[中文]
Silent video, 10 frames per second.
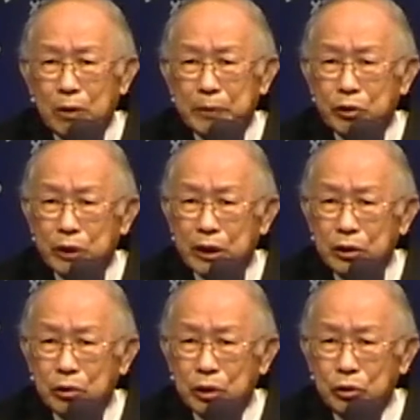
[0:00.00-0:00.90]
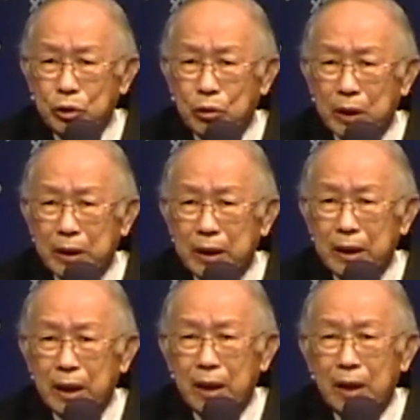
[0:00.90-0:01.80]
我们所成就的救恩，
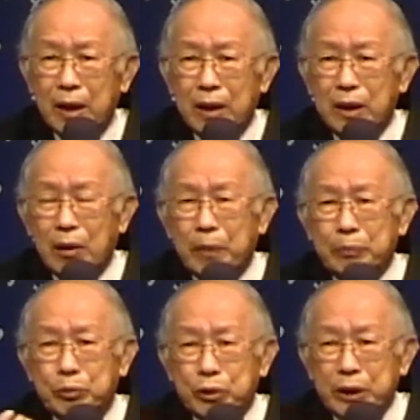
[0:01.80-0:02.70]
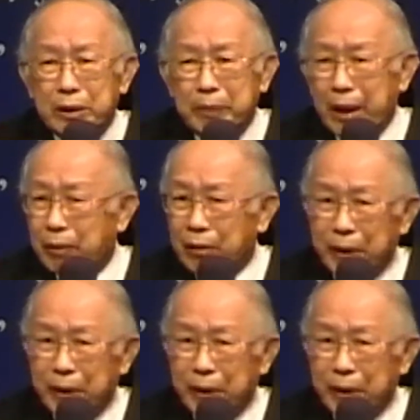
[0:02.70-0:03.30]
让我们不是灭亡，